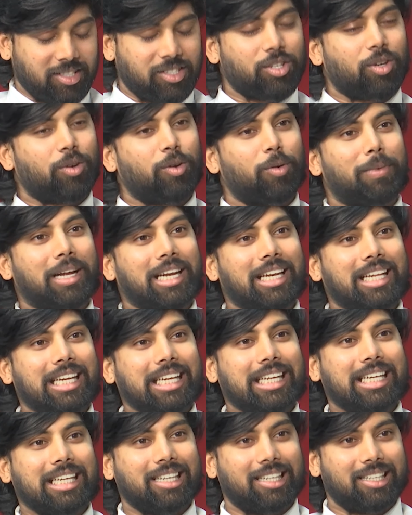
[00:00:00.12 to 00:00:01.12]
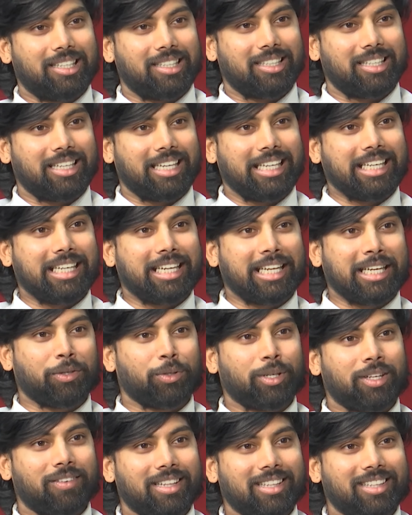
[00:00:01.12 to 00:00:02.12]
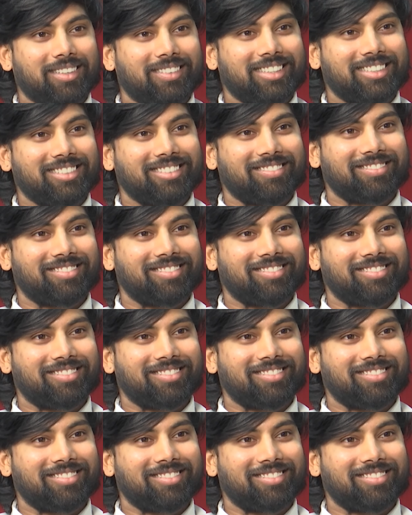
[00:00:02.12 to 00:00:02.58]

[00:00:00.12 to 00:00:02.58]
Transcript: సో మళ్ళీ రీఎంట్రీ ఉంటే వెళ్తావా